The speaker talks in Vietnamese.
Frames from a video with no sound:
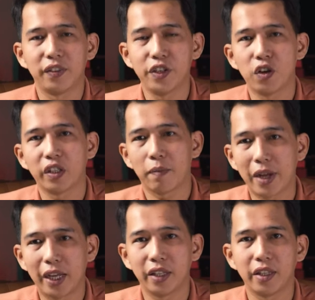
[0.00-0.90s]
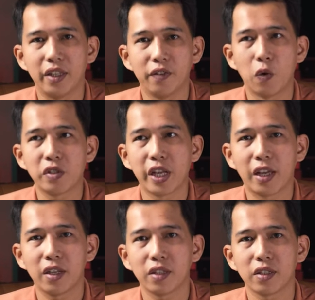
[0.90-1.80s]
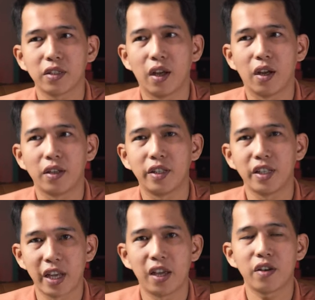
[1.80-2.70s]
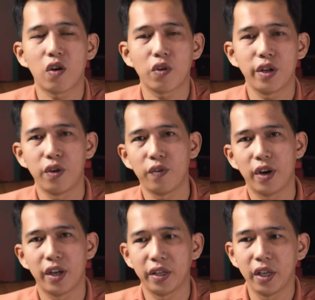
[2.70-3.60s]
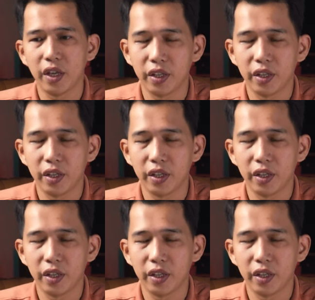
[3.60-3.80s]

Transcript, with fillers: video ngày hôm nay thì Vũ sẽ à, chia sẻ đôi điều về